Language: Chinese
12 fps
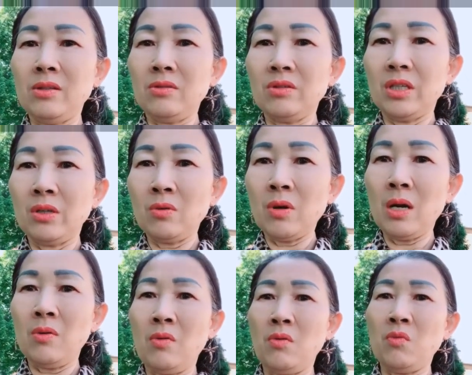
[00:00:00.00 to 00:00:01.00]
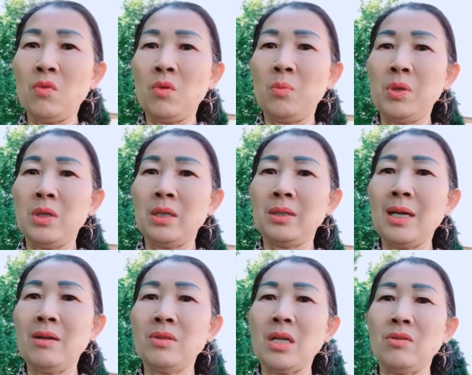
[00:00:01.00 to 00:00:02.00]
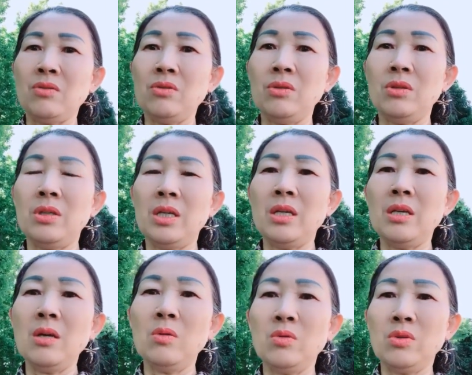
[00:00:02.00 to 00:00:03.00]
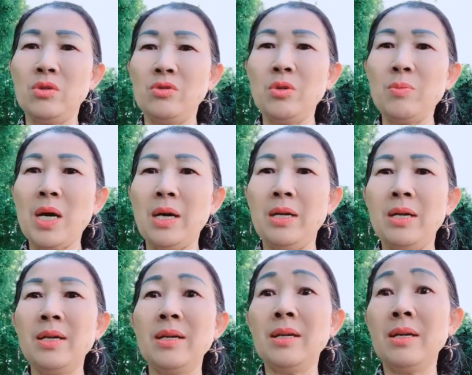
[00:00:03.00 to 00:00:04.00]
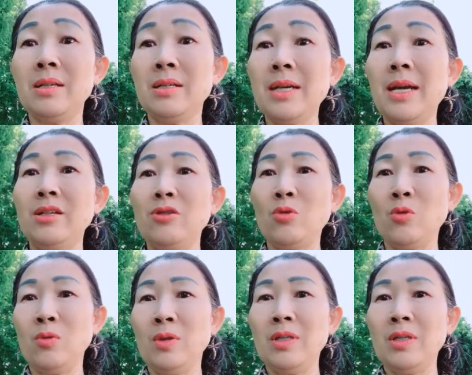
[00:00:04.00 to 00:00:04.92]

种情况，我我不能到超市那漏去买那个菜种、